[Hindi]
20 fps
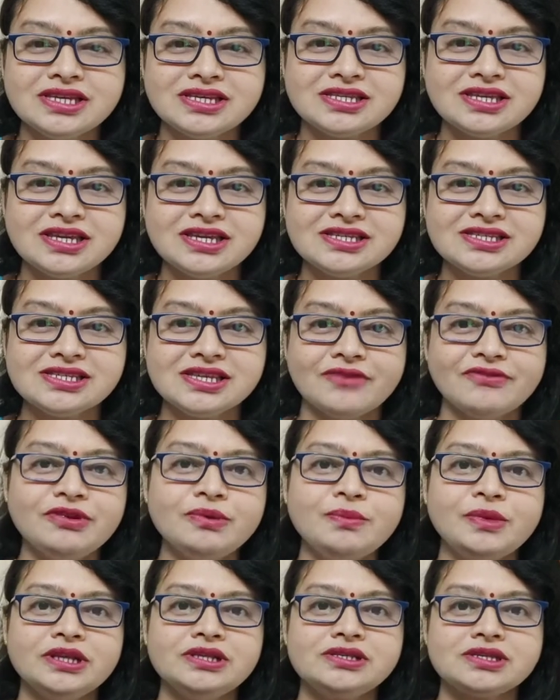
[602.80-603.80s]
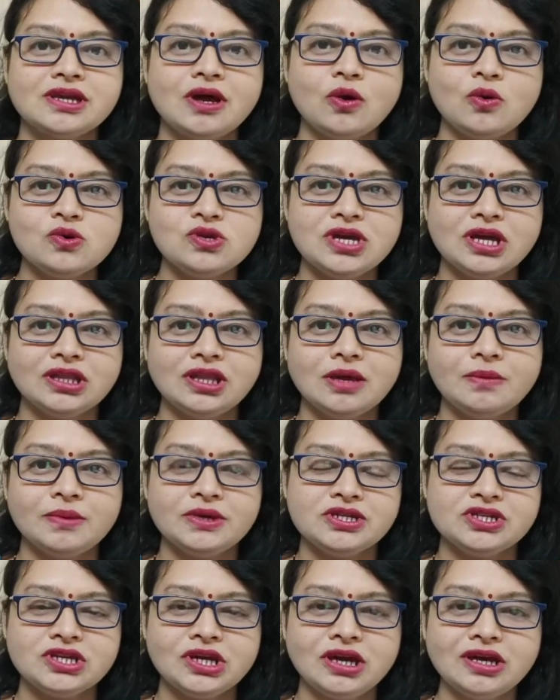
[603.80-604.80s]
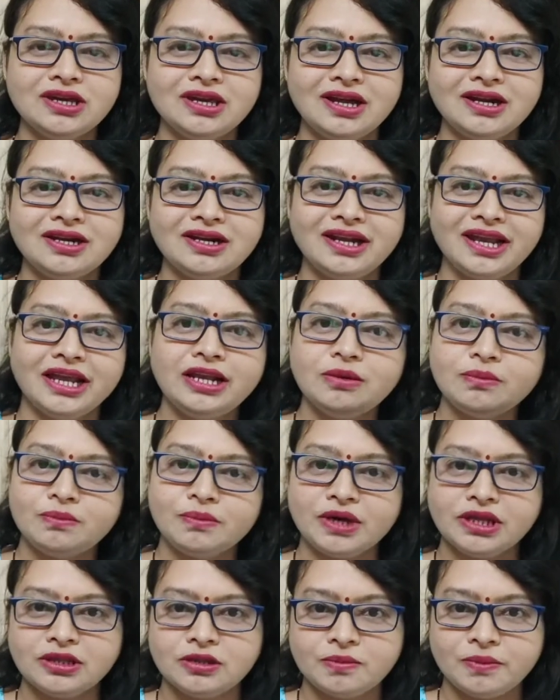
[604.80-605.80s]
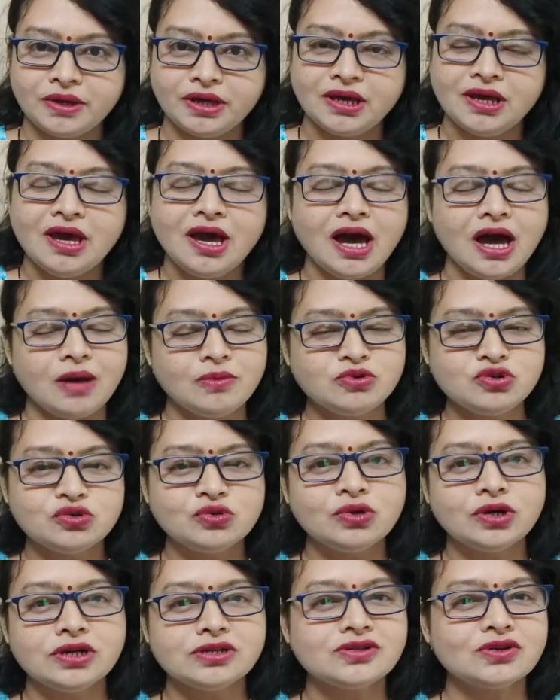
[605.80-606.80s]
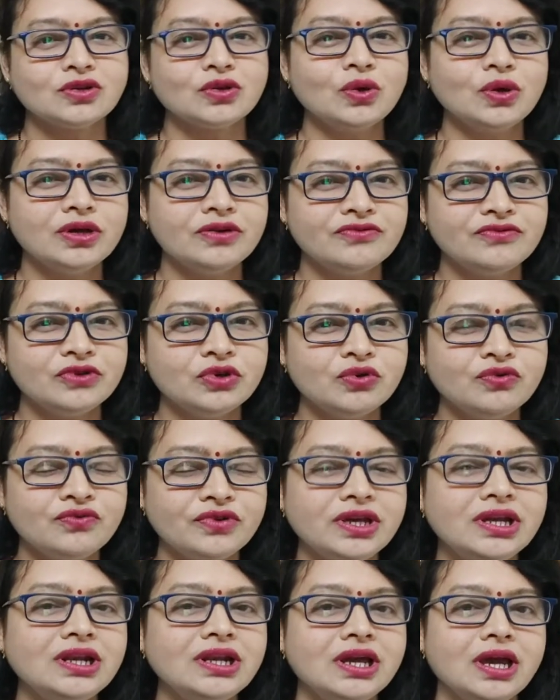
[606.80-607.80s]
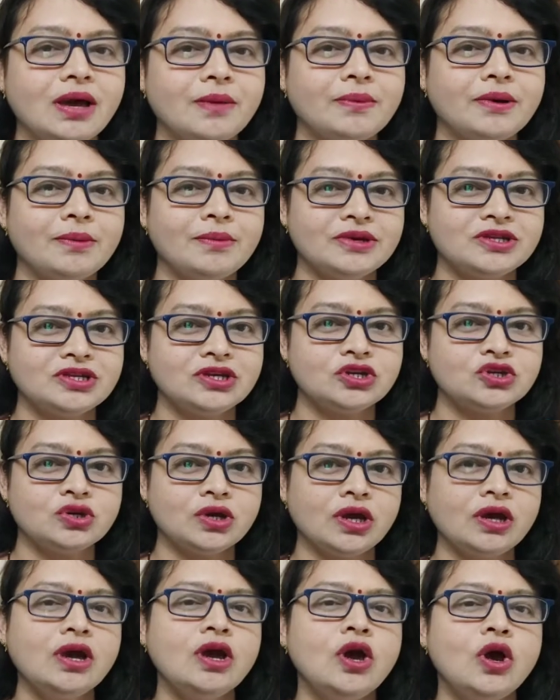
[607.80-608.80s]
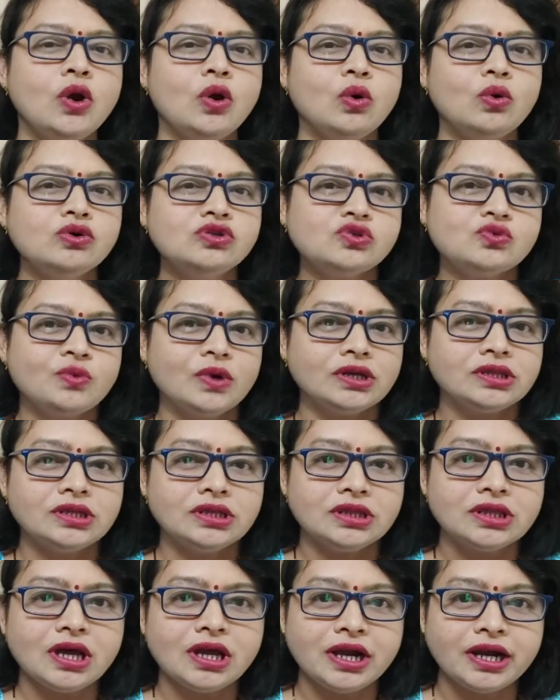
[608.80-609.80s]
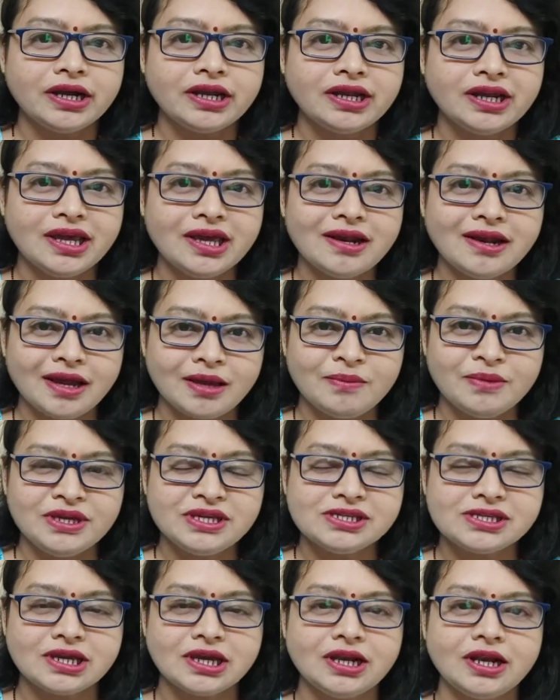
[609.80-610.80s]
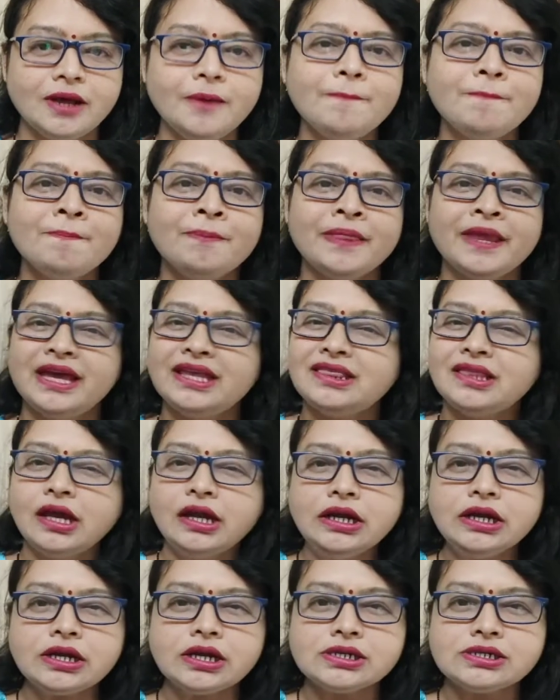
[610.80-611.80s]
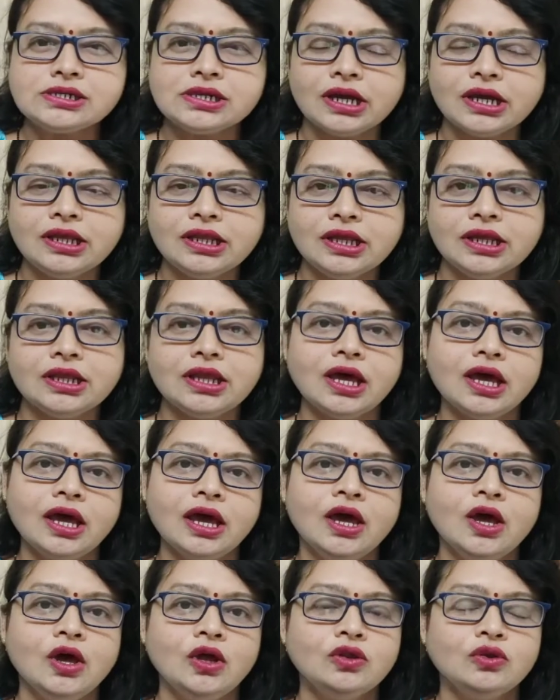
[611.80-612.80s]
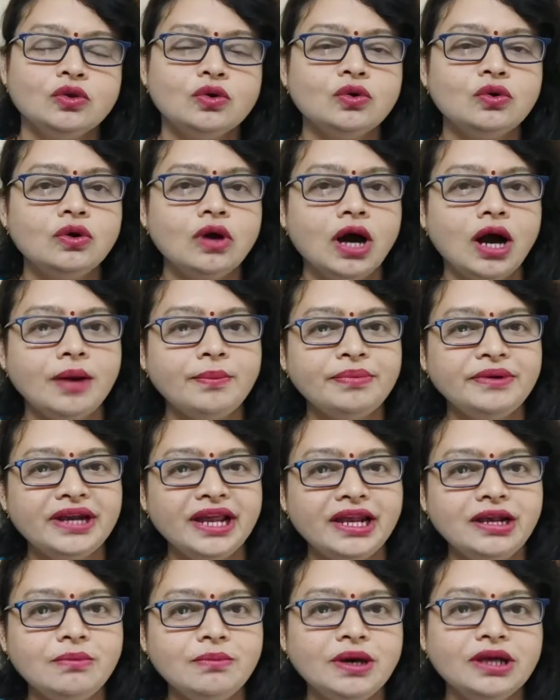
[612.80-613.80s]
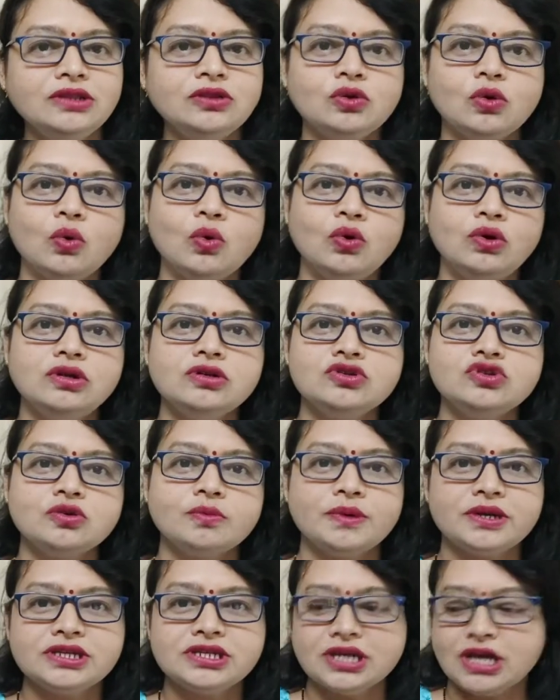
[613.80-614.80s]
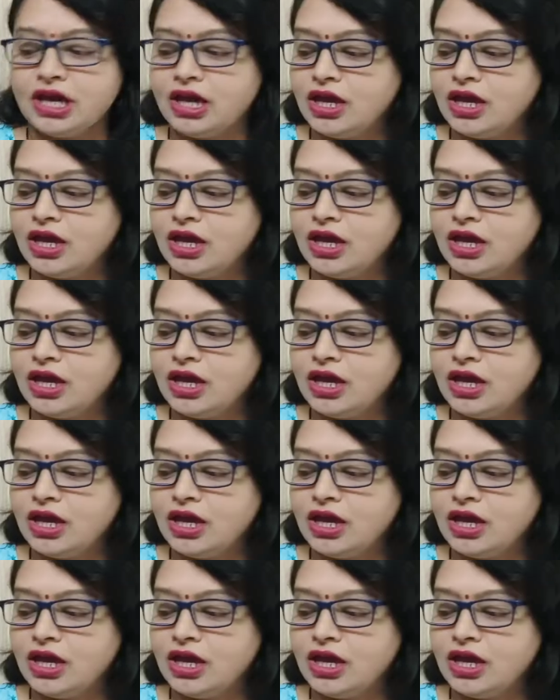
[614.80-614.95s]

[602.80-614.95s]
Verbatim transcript: जैसे ही सेवन मंथ्स का हो जाता है बच्चा या टेंथ मंथ पे आप शुरू कर सकते हो इफ़ यू फील कि आपका बच्चा जो है उस वक्त इतना रेडी नहीं है राइमिंग्स के लिए इतना इंटरेस्ट नहीं देता है तो आप टेन मंथ ओल्ड जो बच्चा